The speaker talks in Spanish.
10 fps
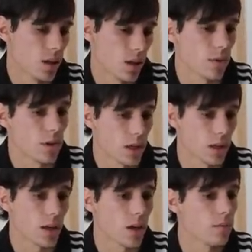que me
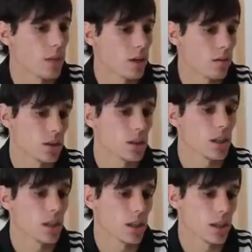estaban viendo, así
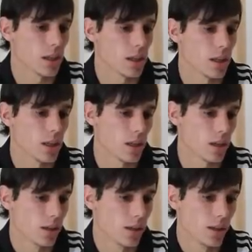
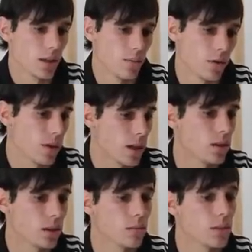que por un
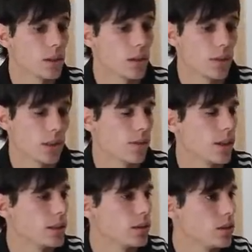lado sí me, llamó
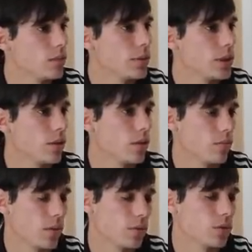la atención,
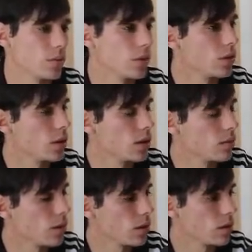pero me puso muy
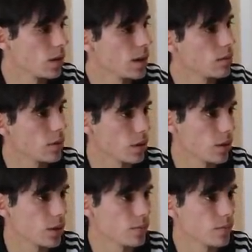contento por el otro lado,
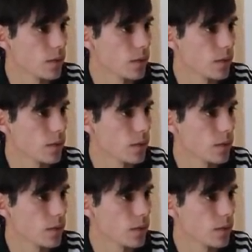porque bueno,